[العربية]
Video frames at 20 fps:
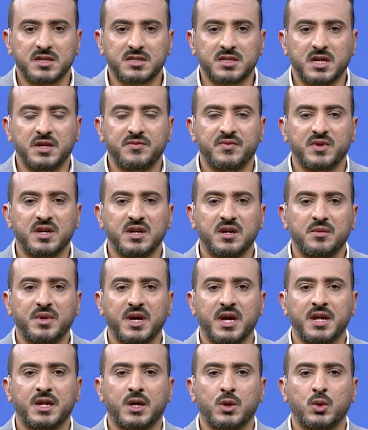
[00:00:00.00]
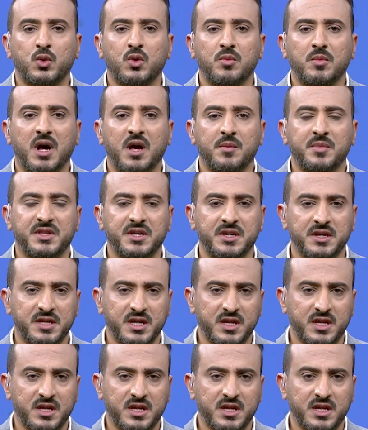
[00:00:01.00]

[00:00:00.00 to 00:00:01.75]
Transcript: الصحيفة بأنه مع بداية